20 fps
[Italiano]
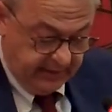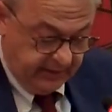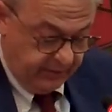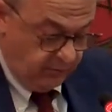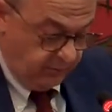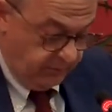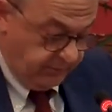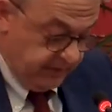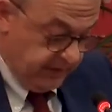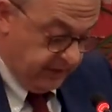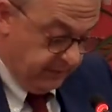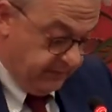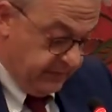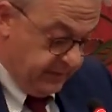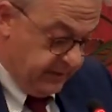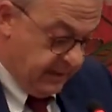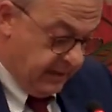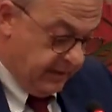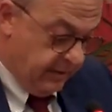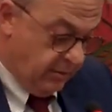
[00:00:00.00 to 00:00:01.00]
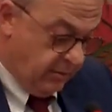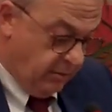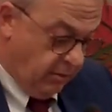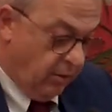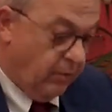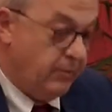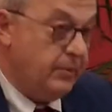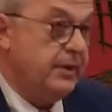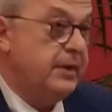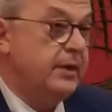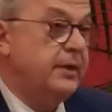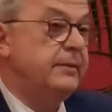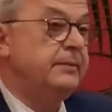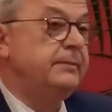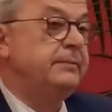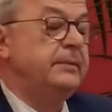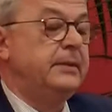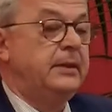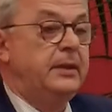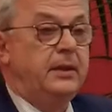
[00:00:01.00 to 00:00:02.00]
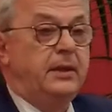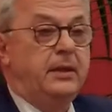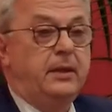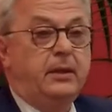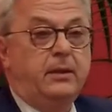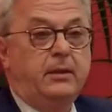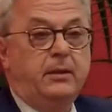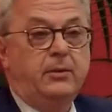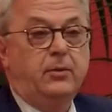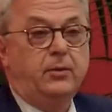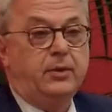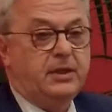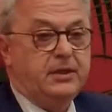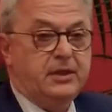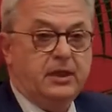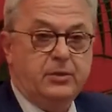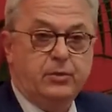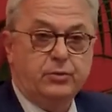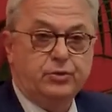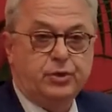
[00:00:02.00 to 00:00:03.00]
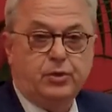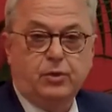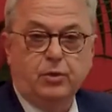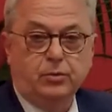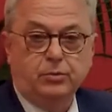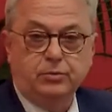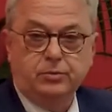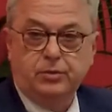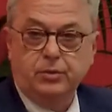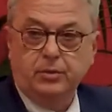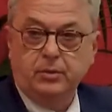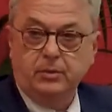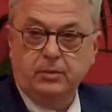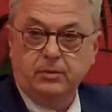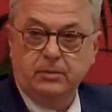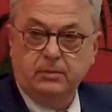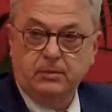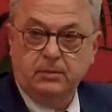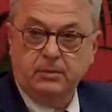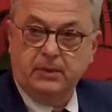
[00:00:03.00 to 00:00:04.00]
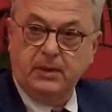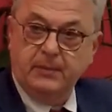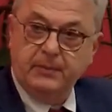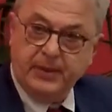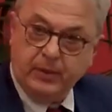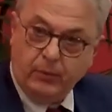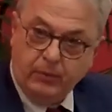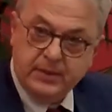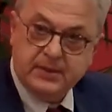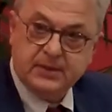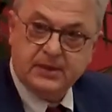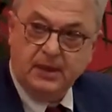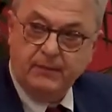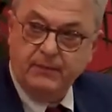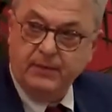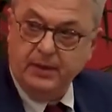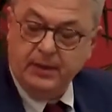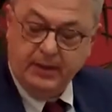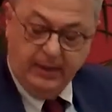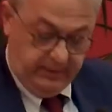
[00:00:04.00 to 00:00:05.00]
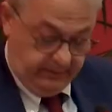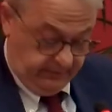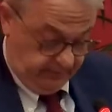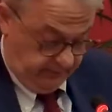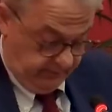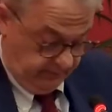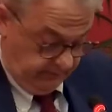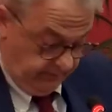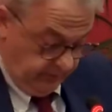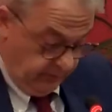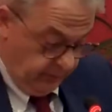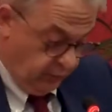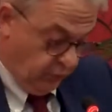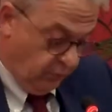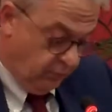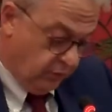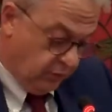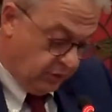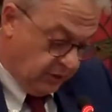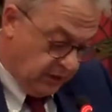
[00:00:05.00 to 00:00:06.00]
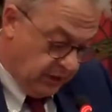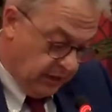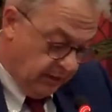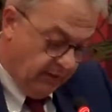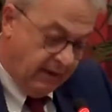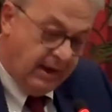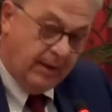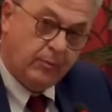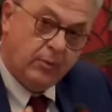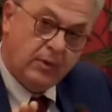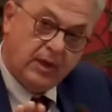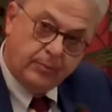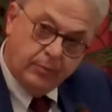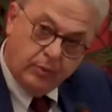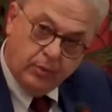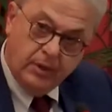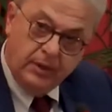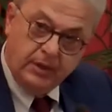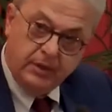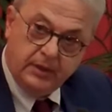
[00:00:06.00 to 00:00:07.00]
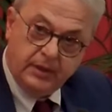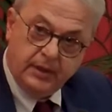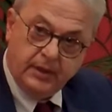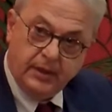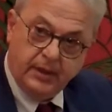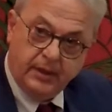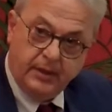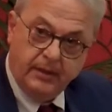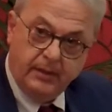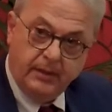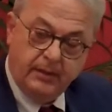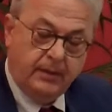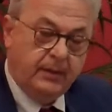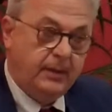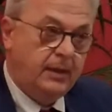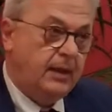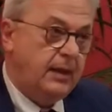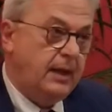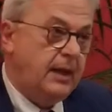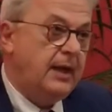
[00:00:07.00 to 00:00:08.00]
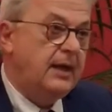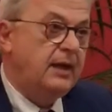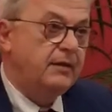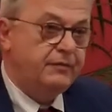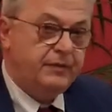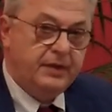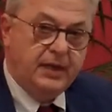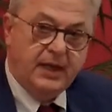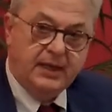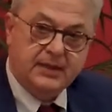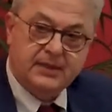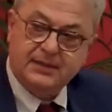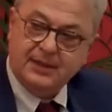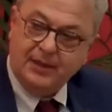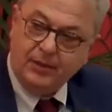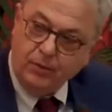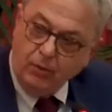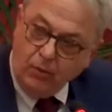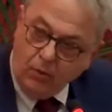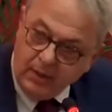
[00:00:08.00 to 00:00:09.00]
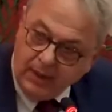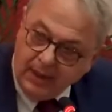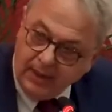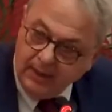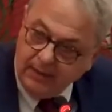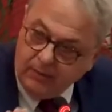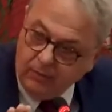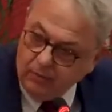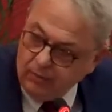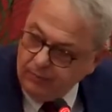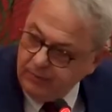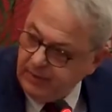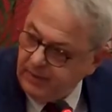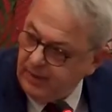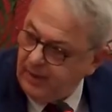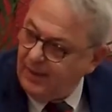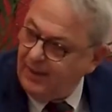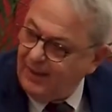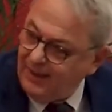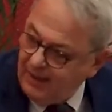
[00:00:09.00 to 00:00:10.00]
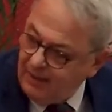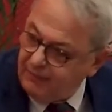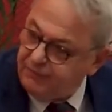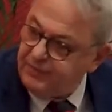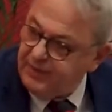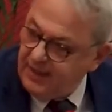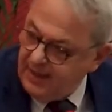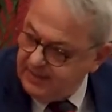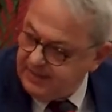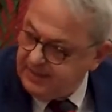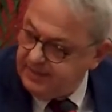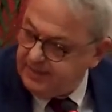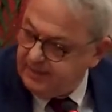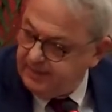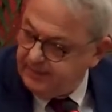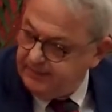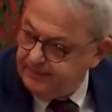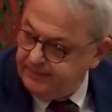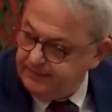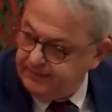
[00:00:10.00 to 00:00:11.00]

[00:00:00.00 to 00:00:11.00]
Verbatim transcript: delle competibilità economiche, non rendendoci conto che per questa via subordinavamo la politica alla finanza, non all'economia, alla finanza.